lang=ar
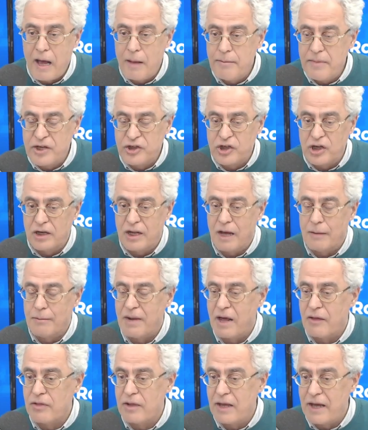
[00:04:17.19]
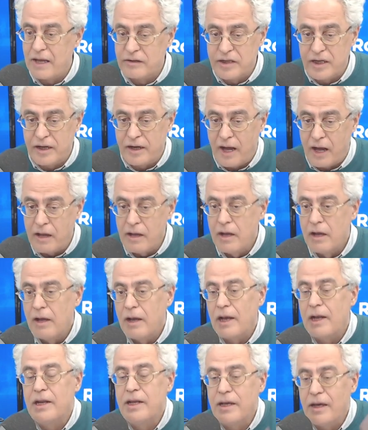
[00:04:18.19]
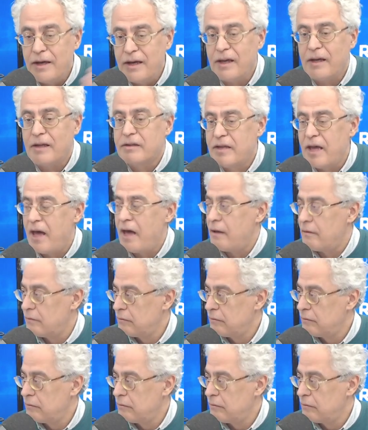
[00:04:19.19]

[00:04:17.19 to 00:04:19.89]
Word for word: ماشي الامراض الخطيره اللي انا نقول